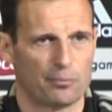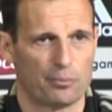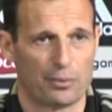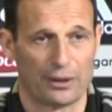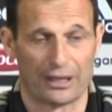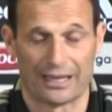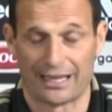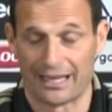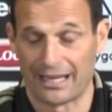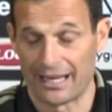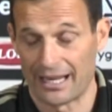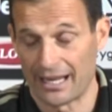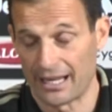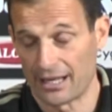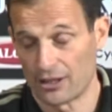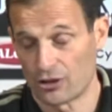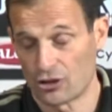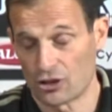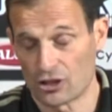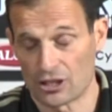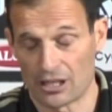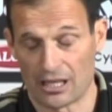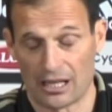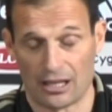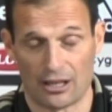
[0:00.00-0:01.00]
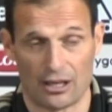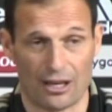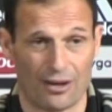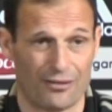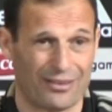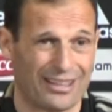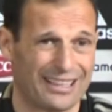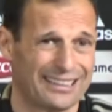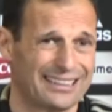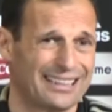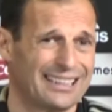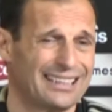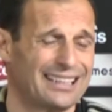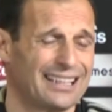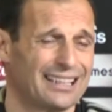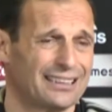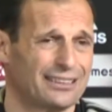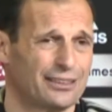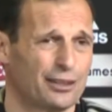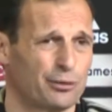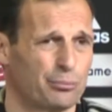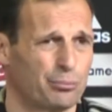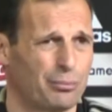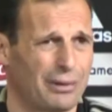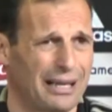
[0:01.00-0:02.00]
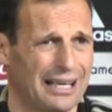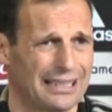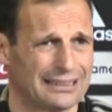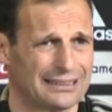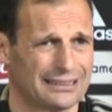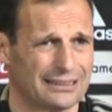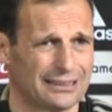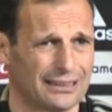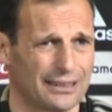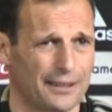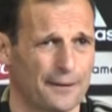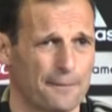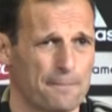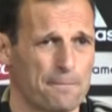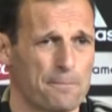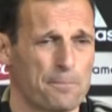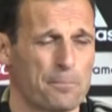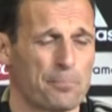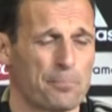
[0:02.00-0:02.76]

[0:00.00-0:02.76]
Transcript: perché sarà, avrà degli alti e bassi